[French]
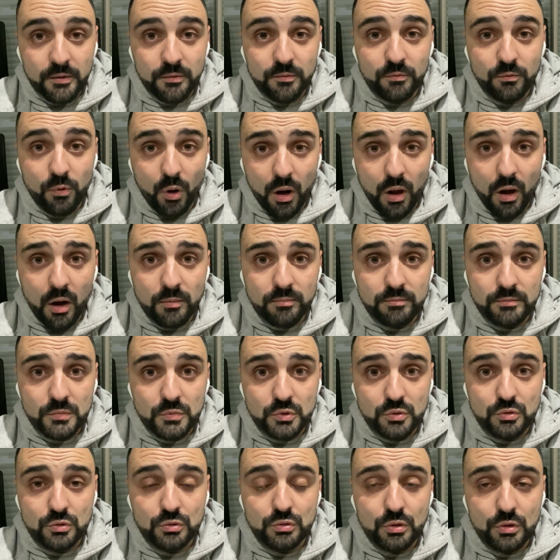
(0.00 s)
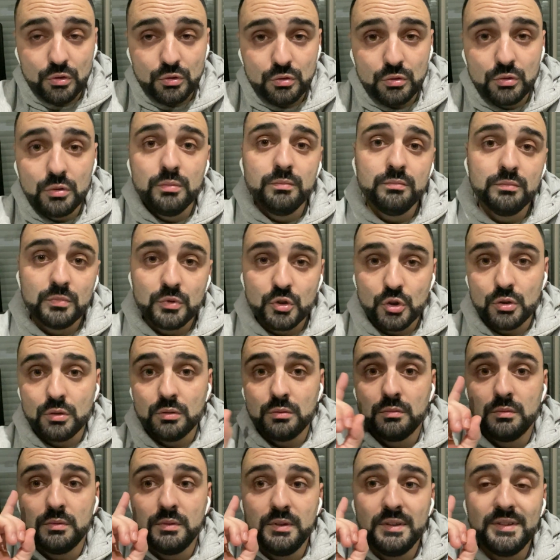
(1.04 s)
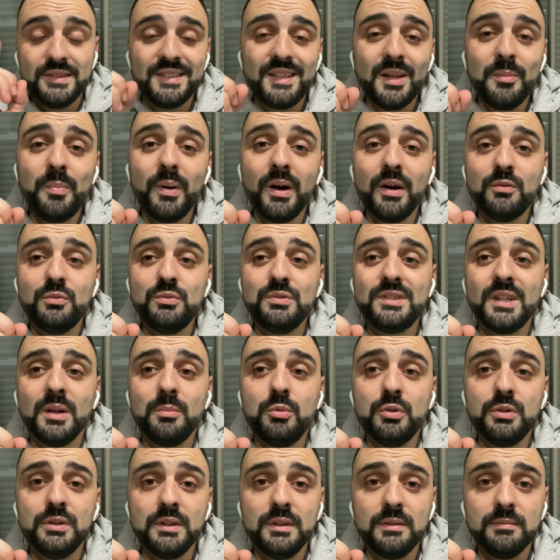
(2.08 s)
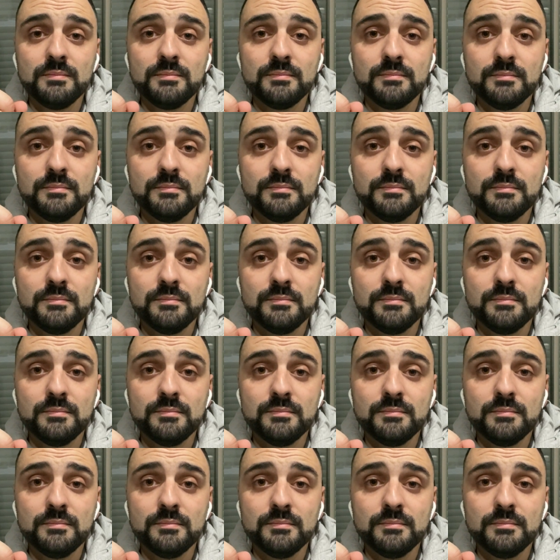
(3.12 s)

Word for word: Voilà, sur ce, n'hésitez pas à vous abonner.